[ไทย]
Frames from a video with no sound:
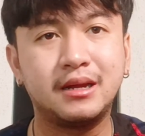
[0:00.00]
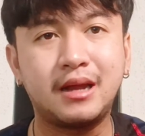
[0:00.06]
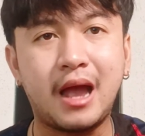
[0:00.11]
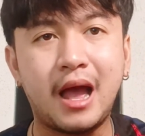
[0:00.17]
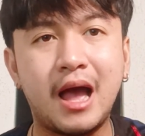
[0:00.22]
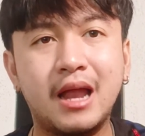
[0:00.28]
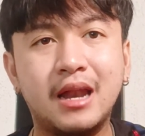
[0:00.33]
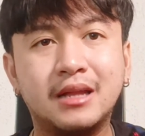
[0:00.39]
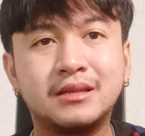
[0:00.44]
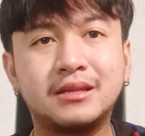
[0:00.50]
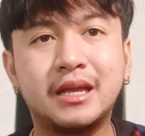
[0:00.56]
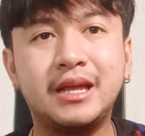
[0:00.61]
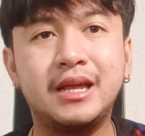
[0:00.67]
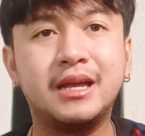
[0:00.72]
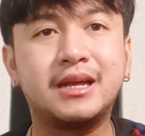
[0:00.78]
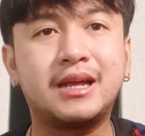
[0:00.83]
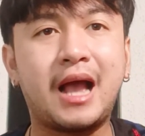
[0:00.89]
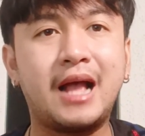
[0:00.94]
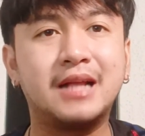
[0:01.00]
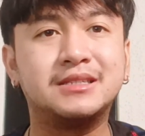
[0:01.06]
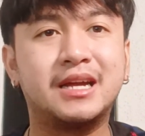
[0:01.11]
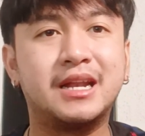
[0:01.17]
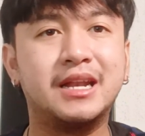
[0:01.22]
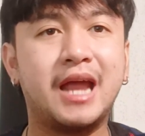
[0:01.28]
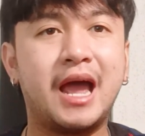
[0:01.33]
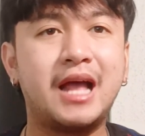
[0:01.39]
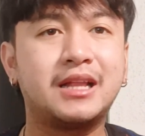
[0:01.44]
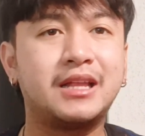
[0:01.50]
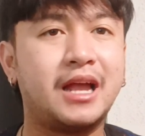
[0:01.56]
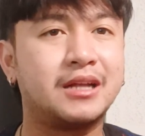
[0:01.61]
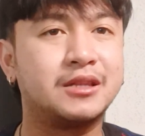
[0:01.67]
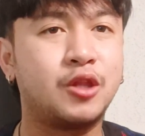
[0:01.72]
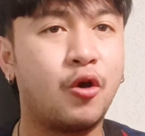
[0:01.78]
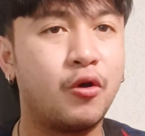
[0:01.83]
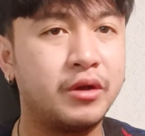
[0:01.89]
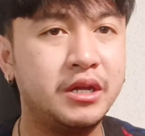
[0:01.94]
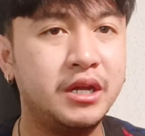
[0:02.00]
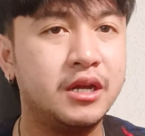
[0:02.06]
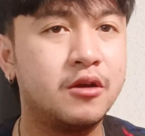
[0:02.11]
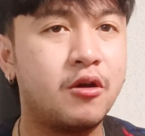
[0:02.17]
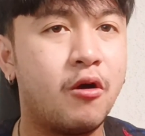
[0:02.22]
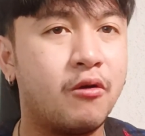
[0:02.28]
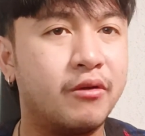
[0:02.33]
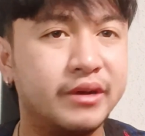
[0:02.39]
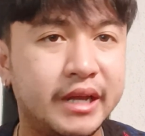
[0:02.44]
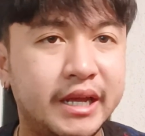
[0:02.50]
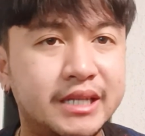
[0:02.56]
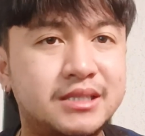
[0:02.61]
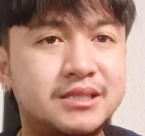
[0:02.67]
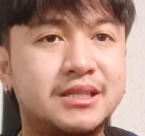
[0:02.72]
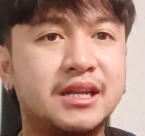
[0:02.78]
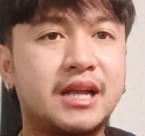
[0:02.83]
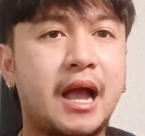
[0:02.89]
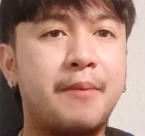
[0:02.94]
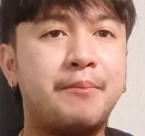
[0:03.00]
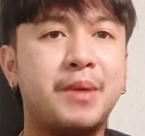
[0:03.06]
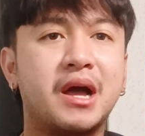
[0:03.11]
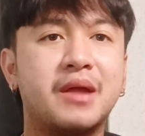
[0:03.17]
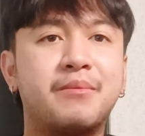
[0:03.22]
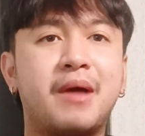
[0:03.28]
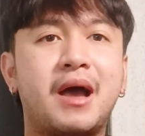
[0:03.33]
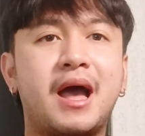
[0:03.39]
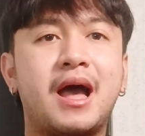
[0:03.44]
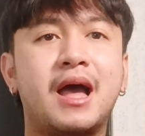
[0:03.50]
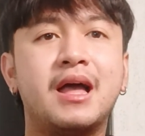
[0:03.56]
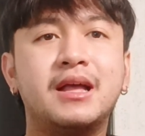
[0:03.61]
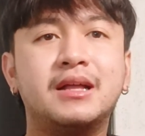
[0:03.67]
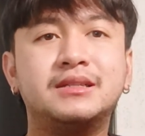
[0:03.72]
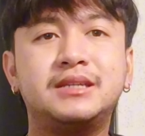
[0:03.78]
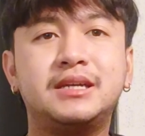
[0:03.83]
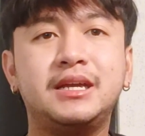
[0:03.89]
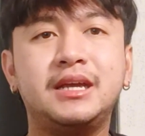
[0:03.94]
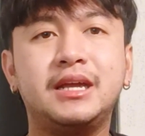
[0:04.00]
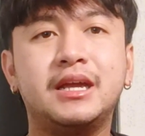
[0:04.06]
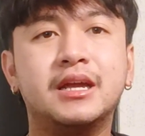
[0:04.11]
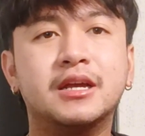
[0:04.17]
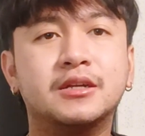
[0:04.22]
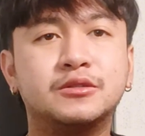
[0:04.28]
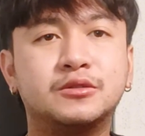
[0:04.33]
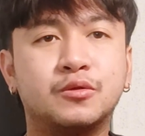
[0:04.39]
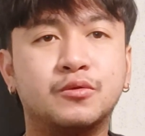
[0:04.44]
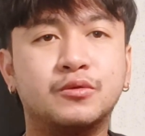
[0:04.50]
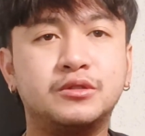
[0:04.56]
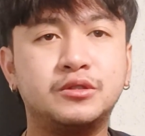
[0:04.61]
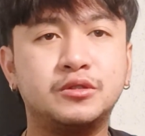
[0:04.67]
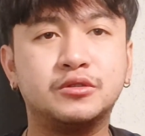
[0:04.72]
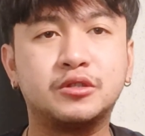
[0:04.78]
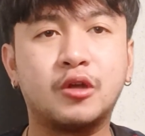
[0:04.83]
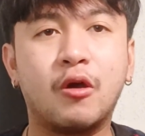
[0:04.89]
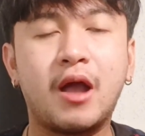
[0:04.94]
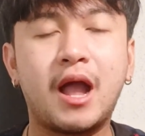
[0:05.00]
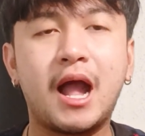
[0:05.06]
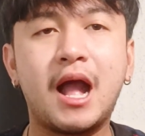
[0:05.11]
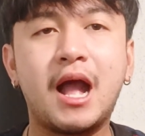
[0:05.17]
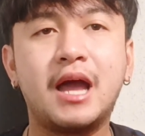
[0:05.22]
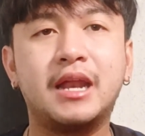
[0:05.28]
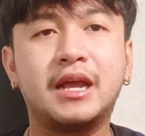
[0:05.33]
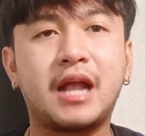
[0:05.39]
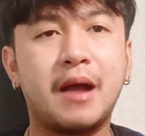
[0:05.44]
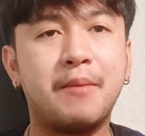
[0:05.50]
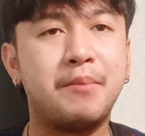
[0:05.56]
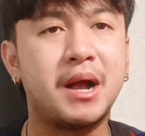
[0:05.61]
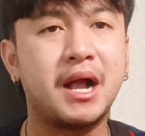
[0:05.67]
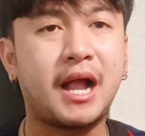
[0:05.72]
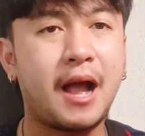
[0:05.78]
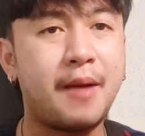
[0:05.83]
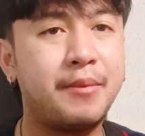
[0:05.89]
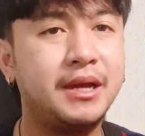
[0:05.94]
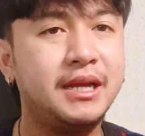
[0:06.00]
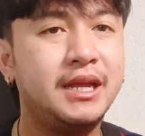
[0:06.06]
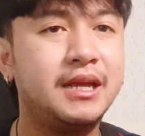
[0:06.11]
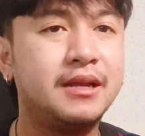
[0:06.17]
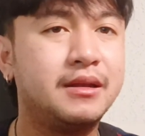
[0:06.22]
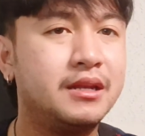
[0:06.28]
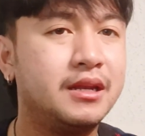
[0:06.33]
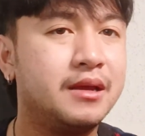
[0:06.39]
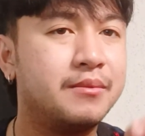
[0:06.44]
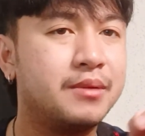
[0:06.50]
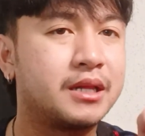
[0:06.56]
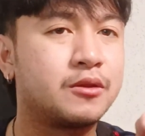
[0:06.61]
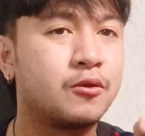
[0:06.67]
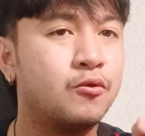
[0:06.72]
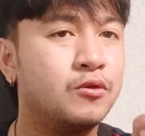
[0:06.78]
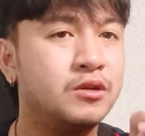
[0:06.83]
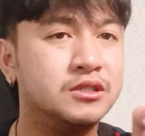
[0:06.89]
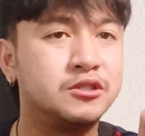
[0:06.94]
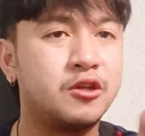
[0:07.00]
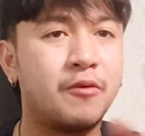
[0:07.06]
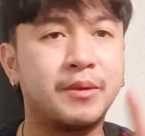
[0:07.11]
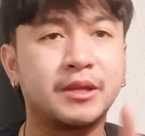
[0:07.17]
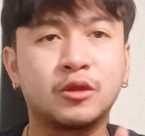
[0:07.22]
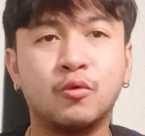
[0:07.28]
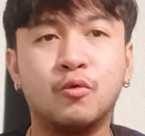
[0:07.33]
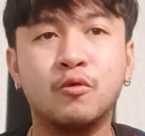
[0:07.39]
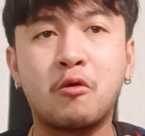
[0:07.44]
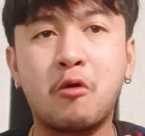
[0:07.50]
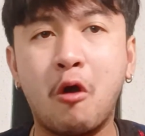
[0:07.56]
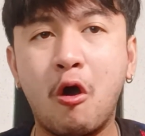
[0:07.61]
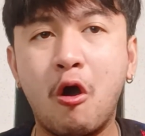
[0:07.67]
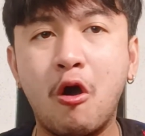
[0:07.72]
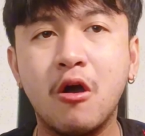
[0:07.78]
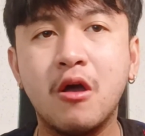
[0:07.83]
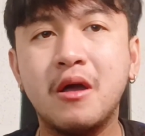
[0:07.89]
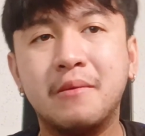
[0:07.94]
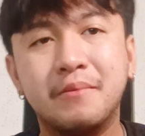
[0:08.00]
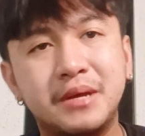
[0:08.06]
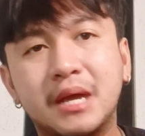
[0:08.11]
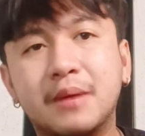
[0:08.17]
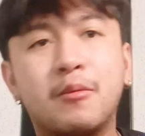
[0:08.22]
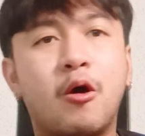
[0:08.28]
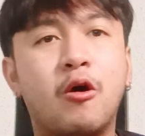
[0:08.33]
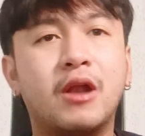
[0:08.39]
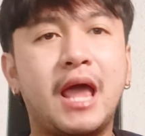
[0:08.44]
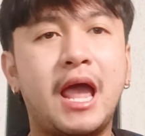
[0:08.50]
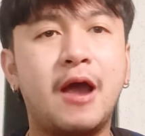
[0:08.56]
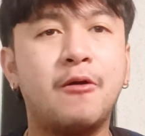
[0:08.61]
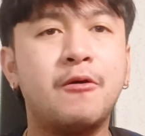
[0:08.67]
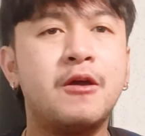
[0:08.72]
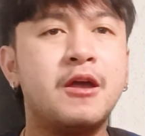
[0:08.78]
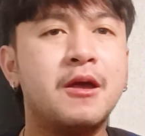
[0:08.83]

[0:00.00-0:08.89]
การันตีการชนะอย่างต่อเนื่องของนิสนะครับ เปิดมาที่ 0.25 นะครับ บังคับให้นิส1 ประตูหรือ 2 ประตูก็เพียงพอแล้ว